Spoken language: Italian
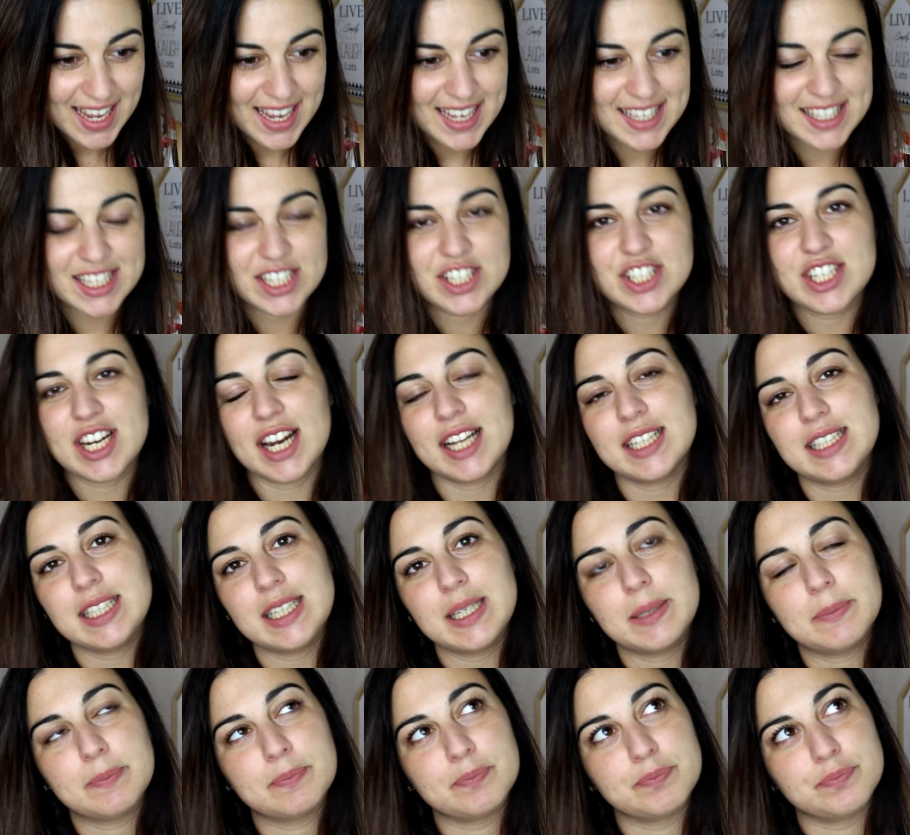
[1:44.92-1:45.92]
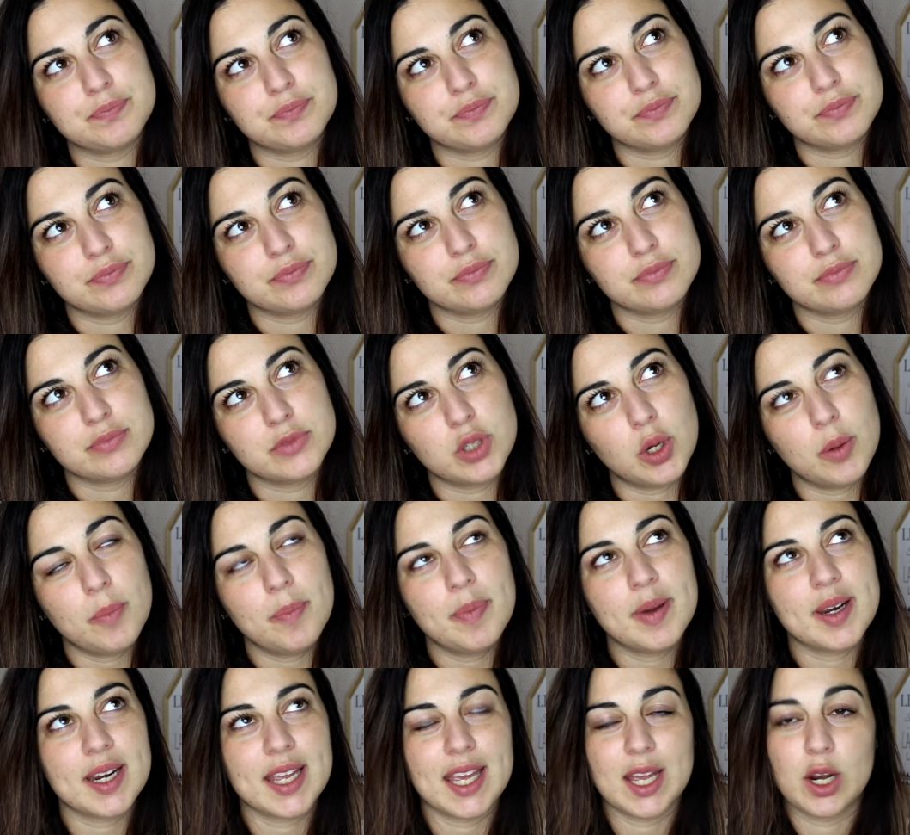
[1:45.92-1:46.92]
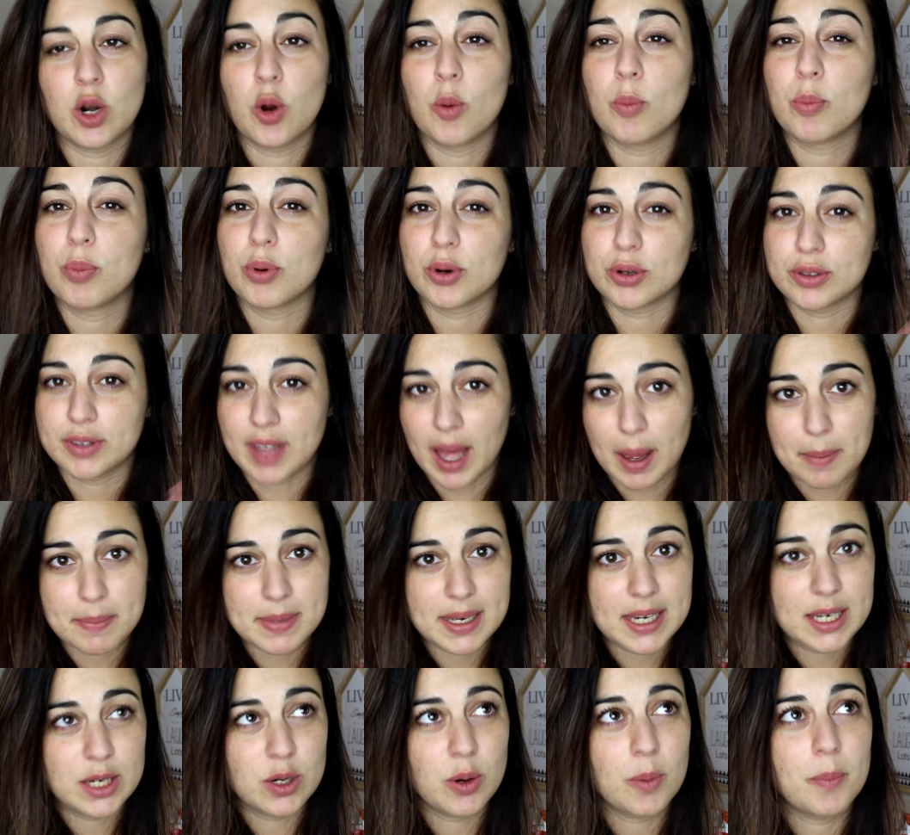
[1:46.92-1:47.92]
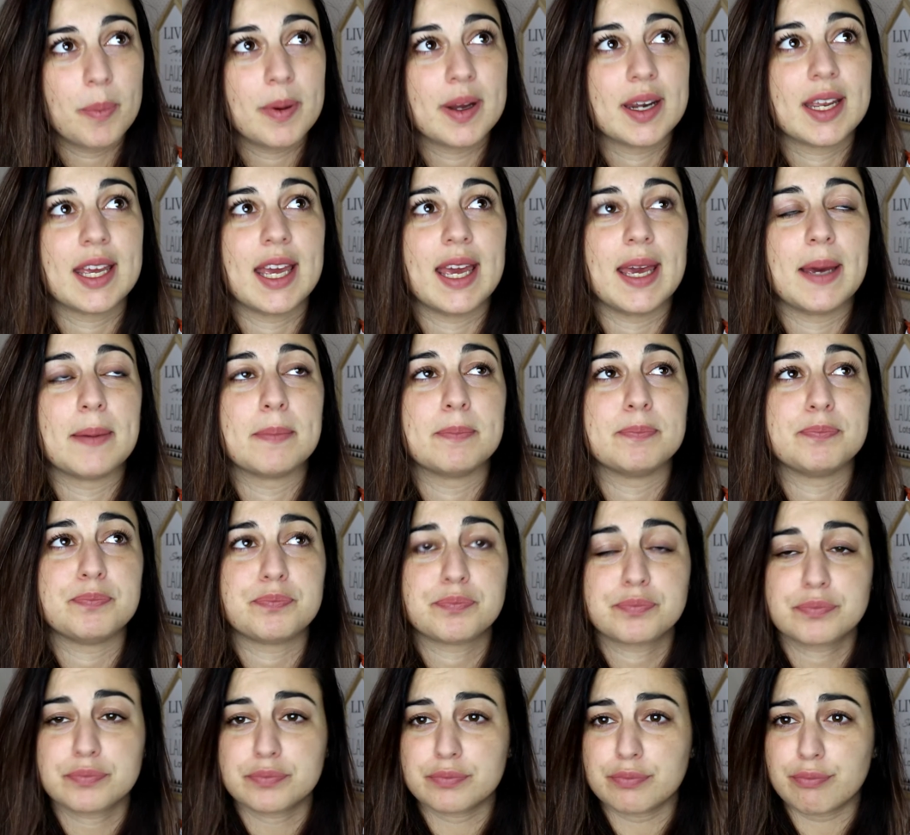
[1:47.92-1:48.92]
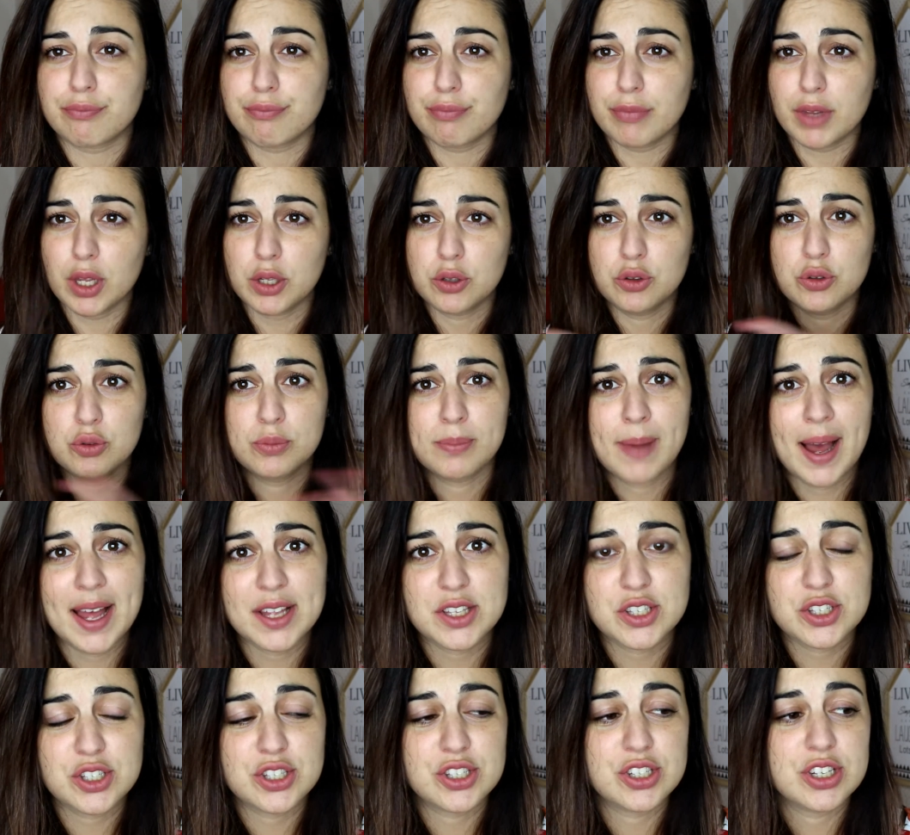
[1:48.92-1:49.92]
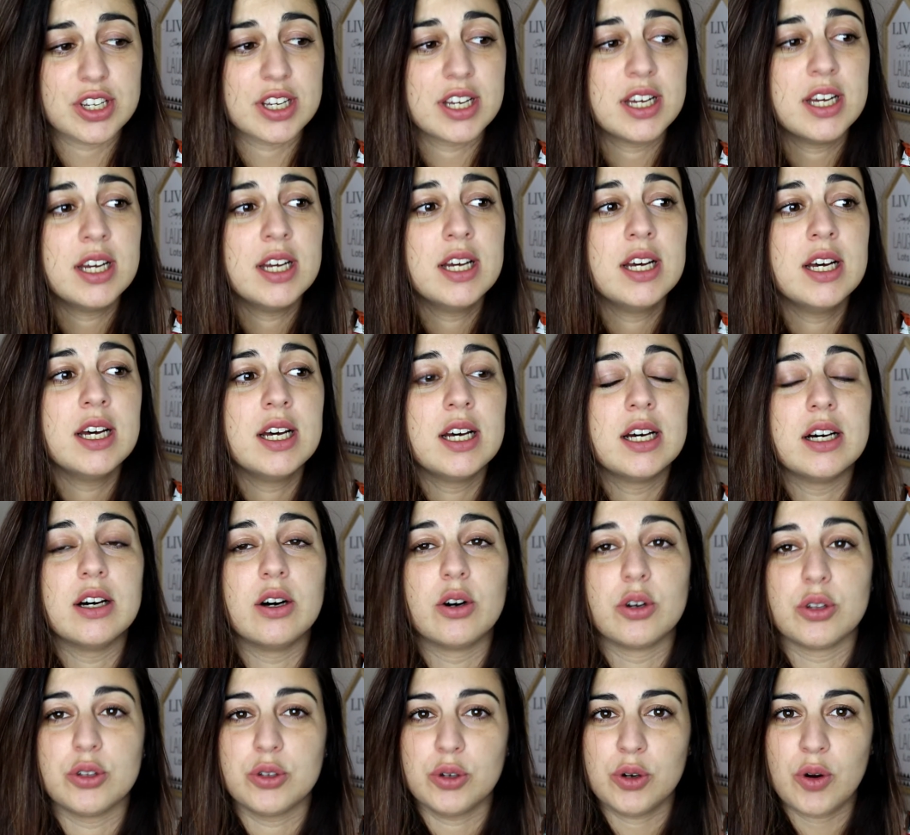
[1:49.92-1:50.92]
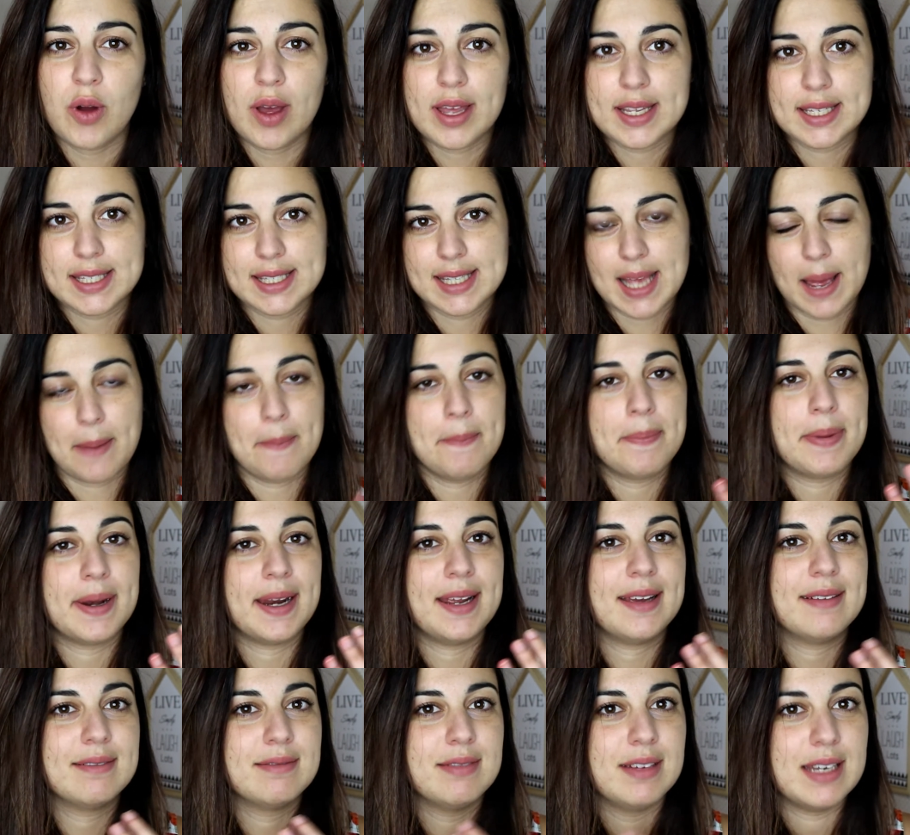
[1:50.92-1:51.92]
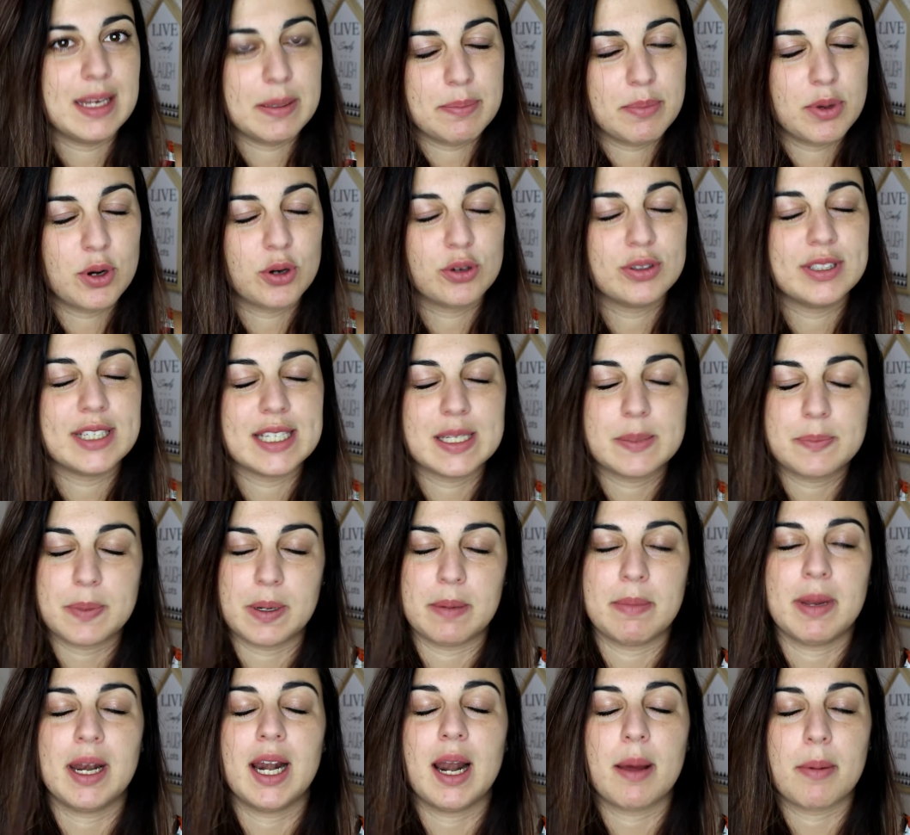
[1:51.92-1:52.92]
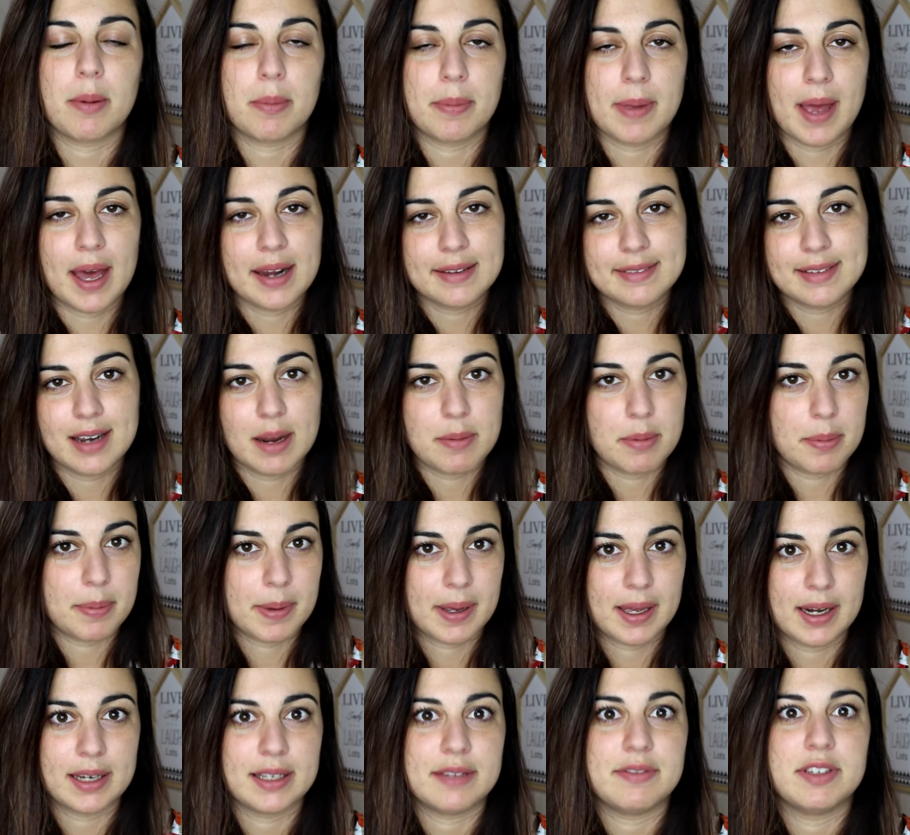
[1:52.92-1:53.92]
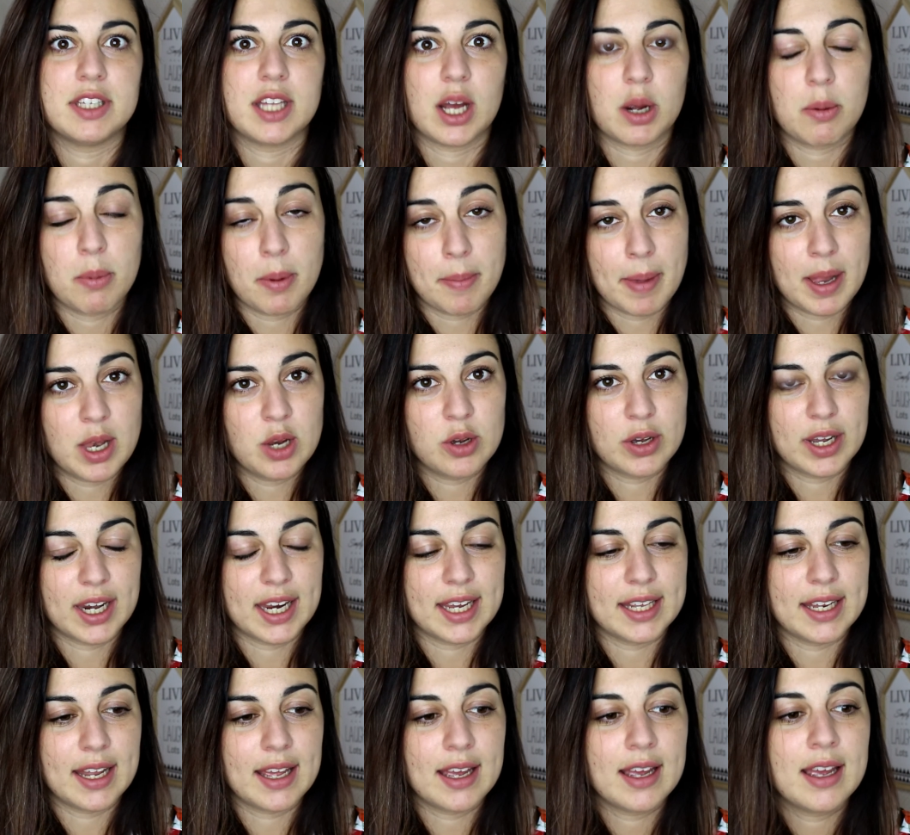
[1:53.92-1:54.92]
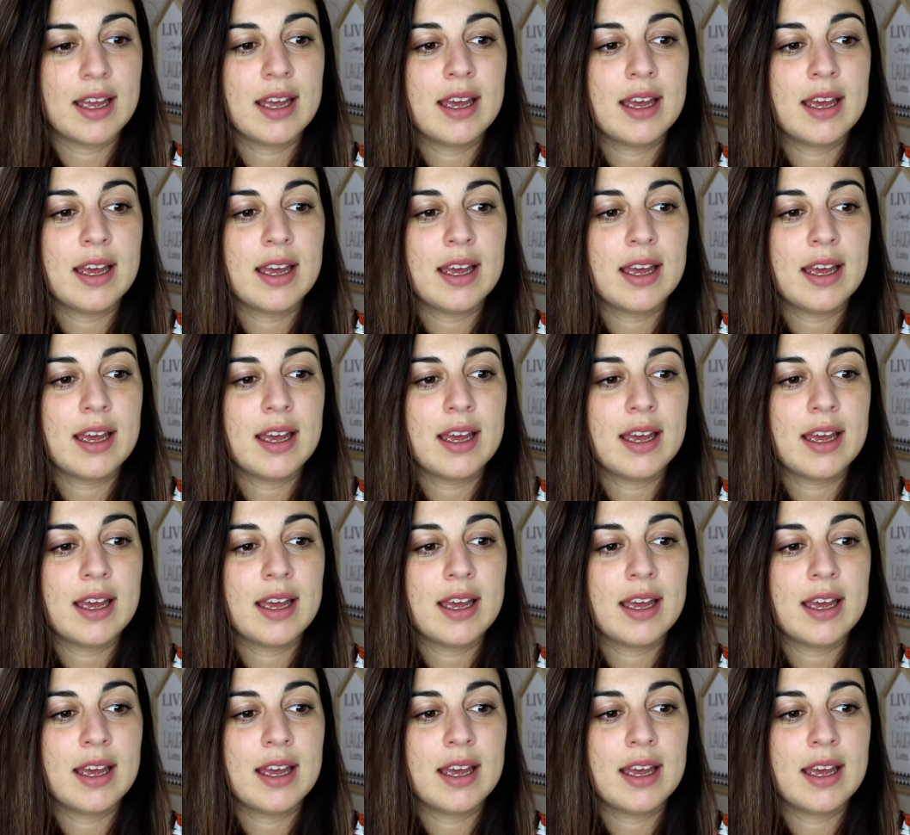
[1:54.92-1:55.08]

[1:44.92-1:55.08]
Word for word: esagerati mh, mm, non perché non portabili non perché too much ognuno è sempre libero di esprimere la propria arte e la propria creatività come meglio crede